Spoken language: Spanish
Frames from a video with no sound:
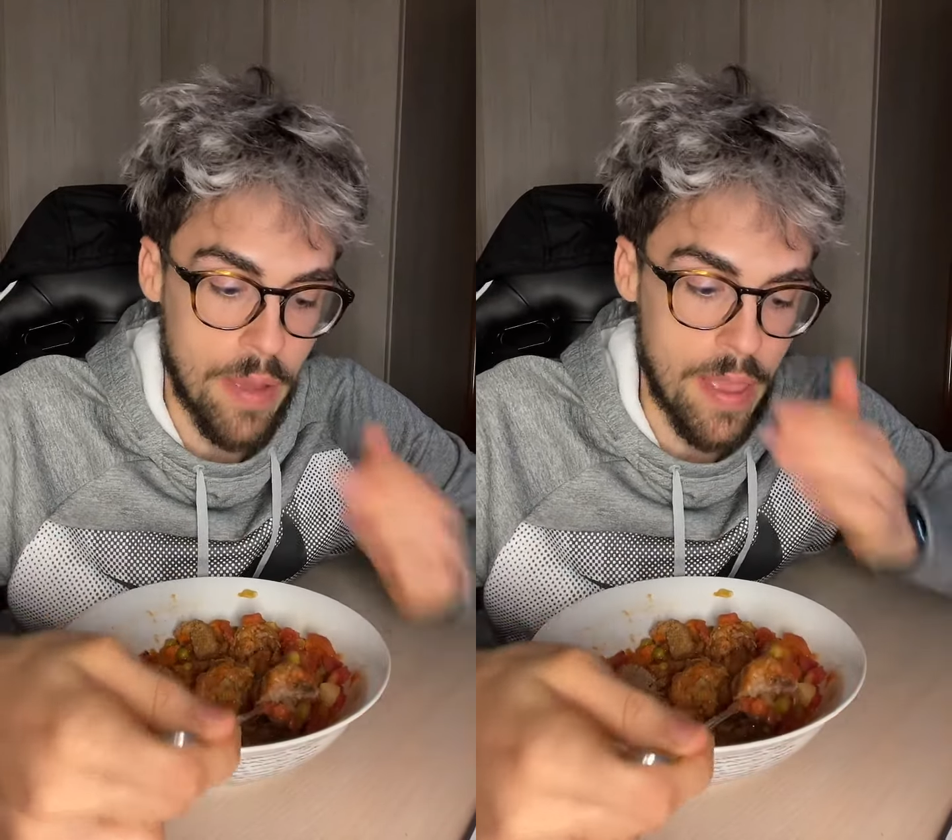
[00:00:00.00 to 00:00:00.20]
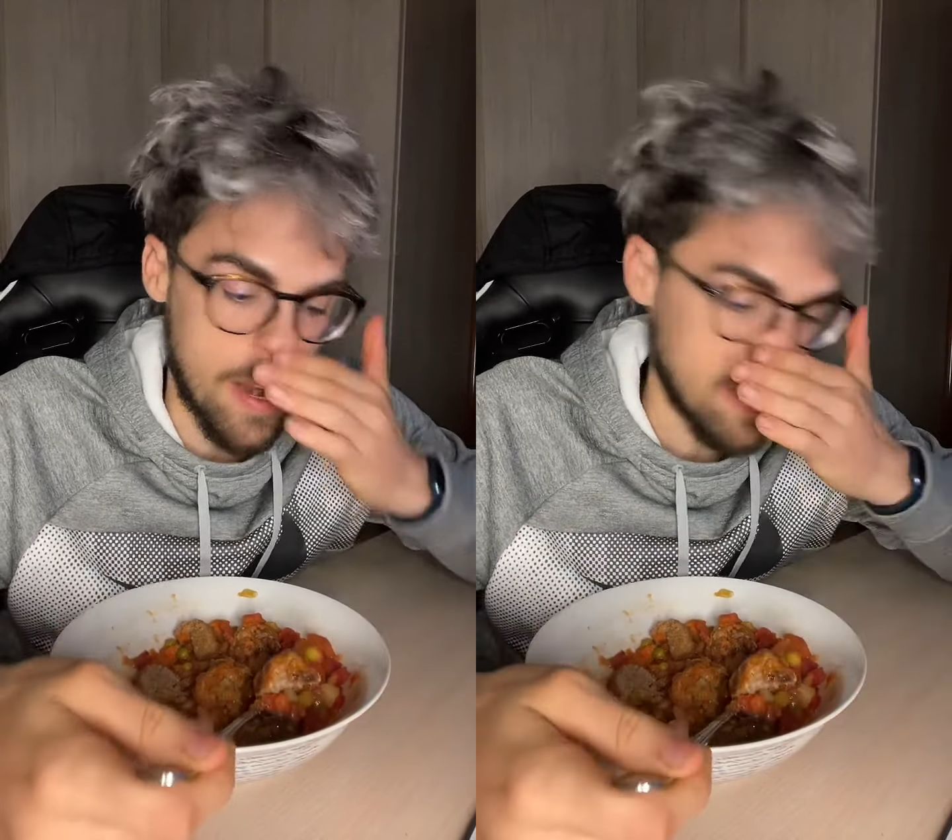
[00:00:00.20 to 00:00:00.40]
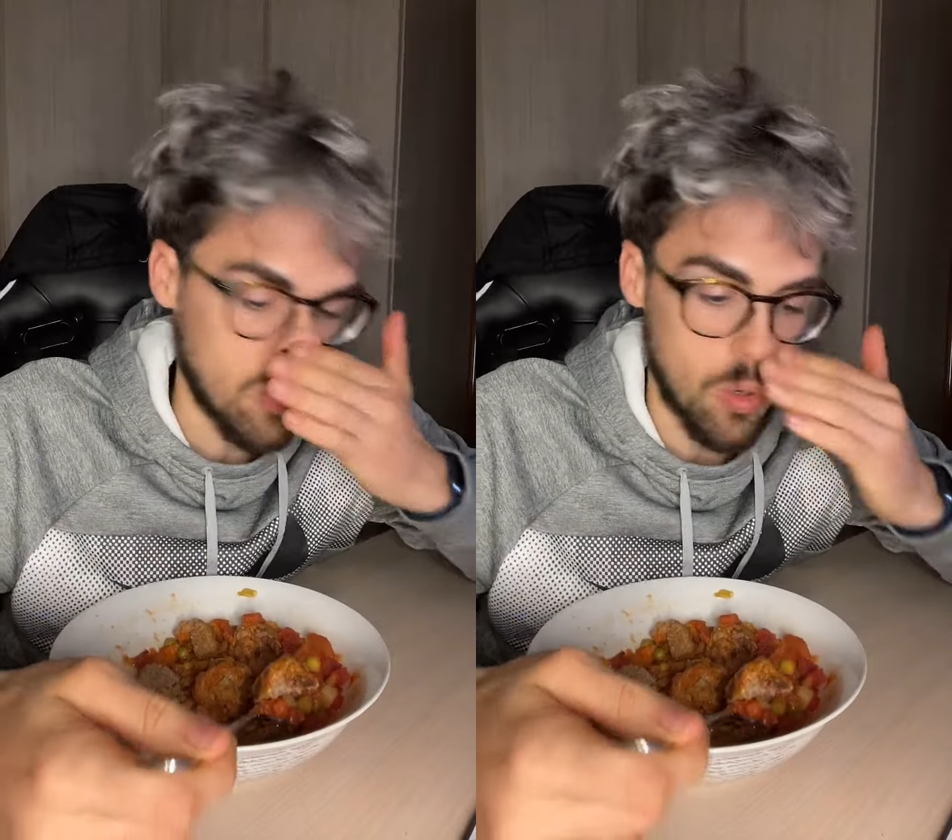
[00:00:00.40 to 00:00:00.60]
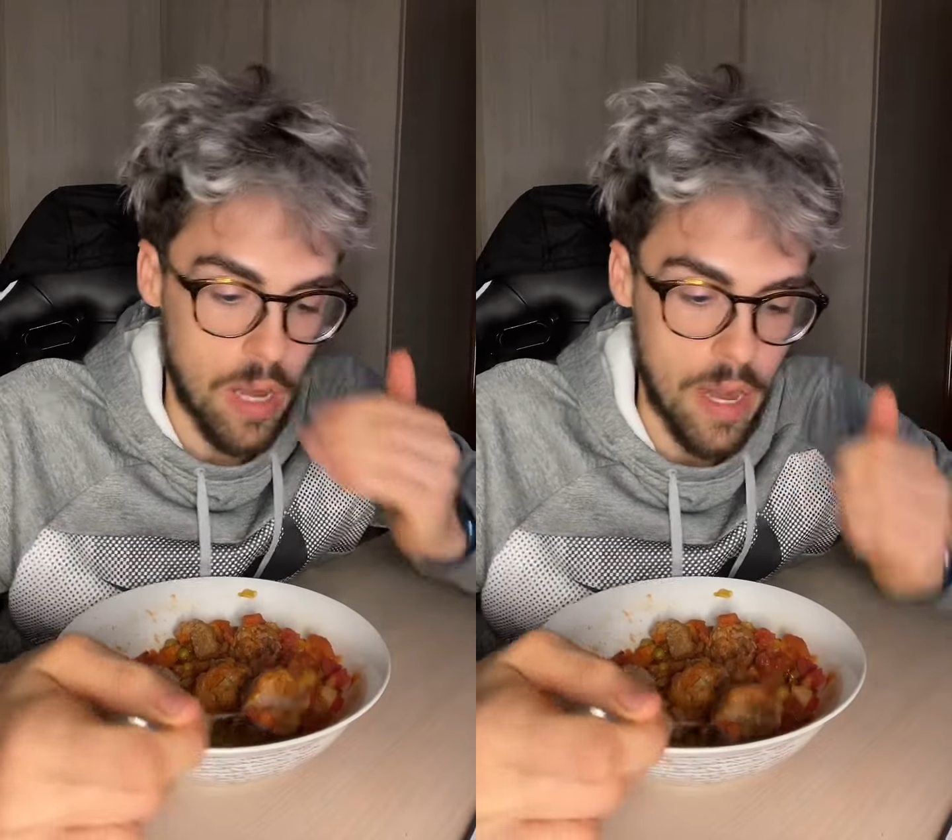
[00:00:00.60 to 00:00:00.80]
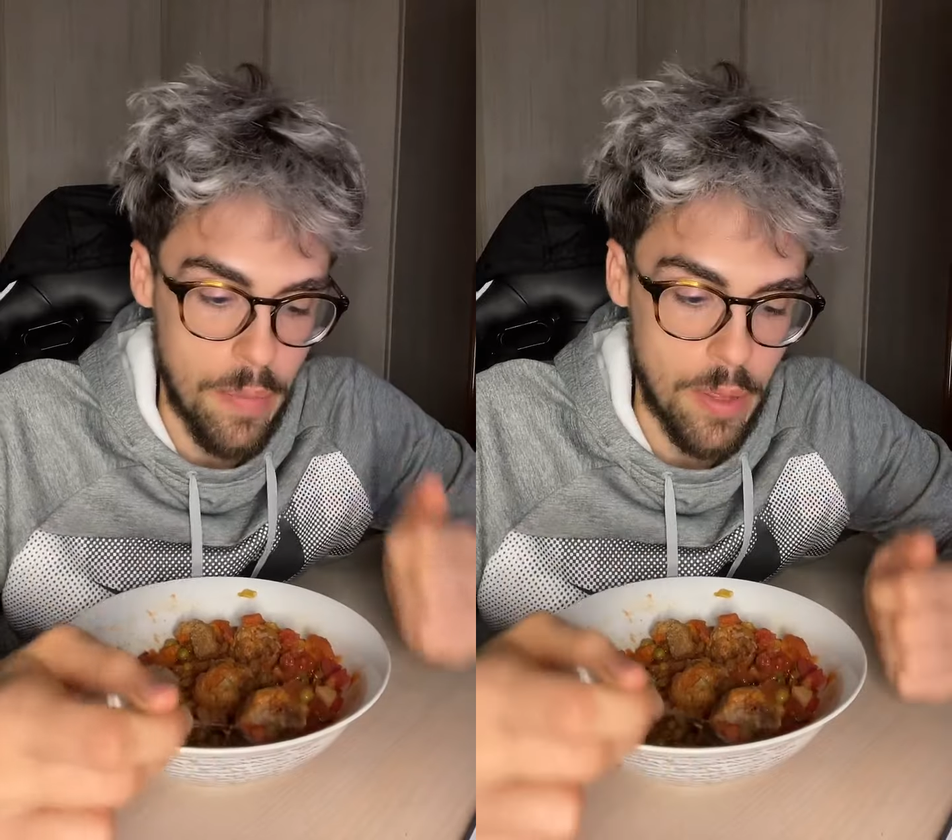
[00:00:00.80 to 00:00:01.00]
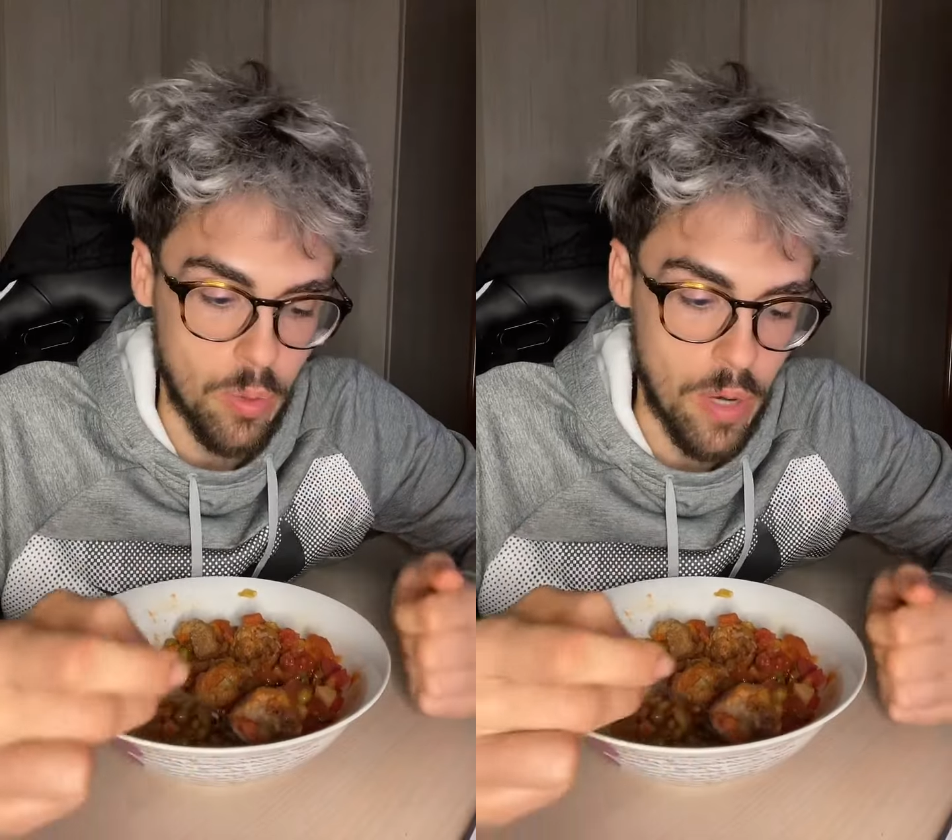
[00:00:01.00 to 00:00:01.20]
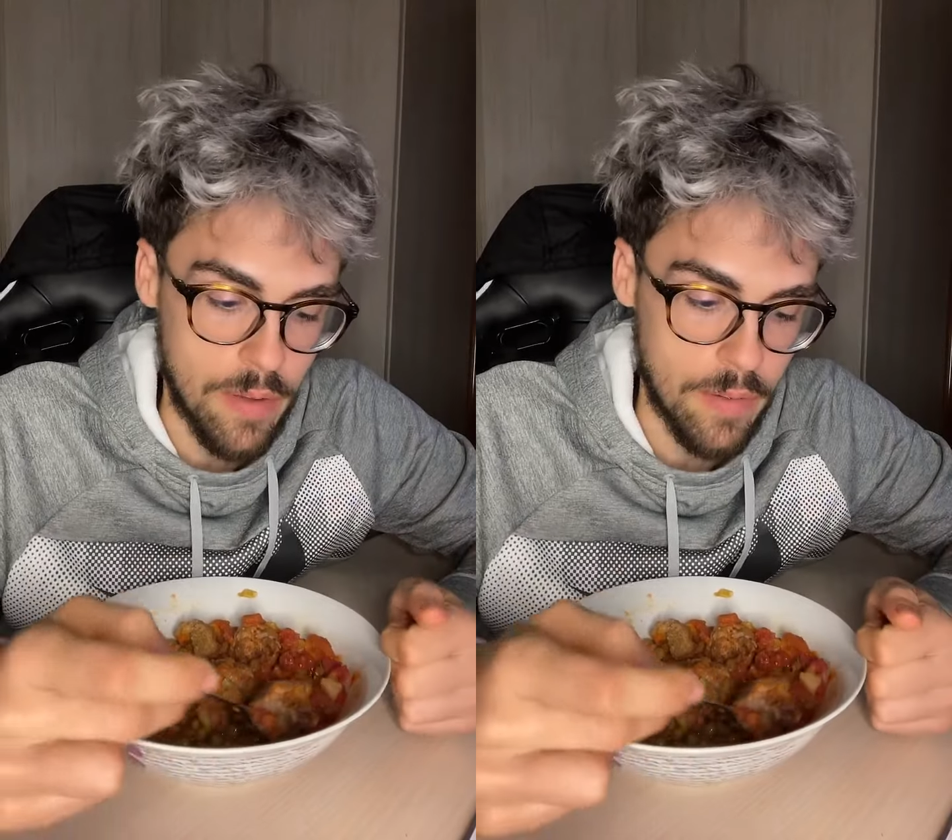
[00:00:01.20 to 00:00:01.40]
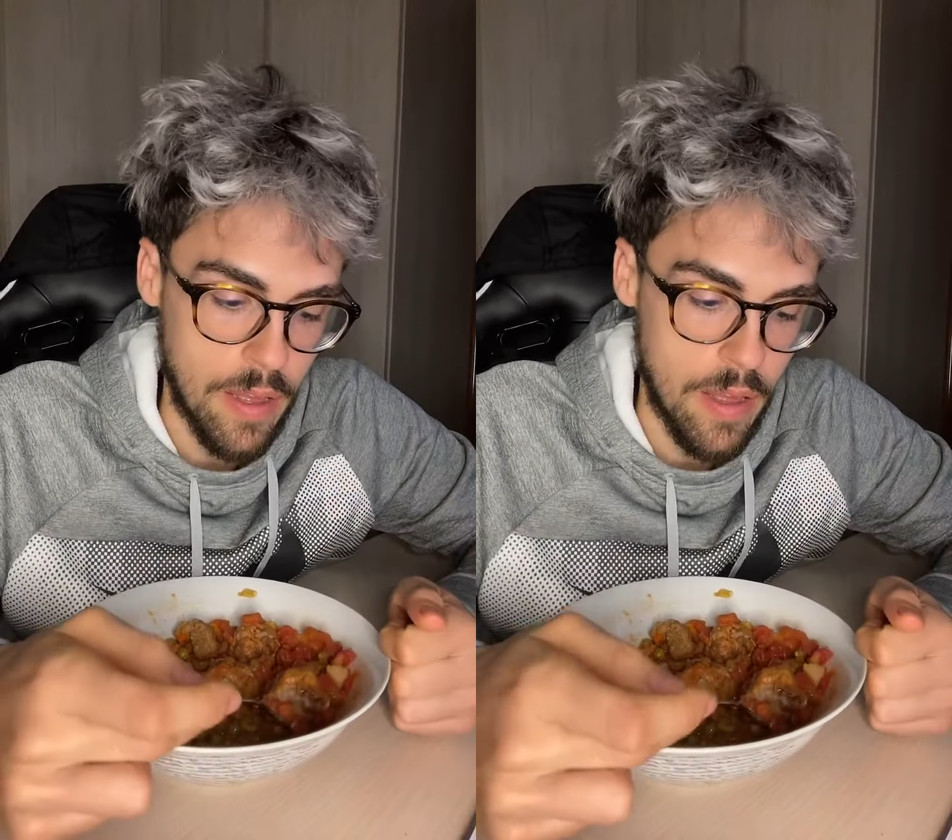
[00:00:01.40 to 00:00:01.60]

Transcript: mañana toca elegir pintura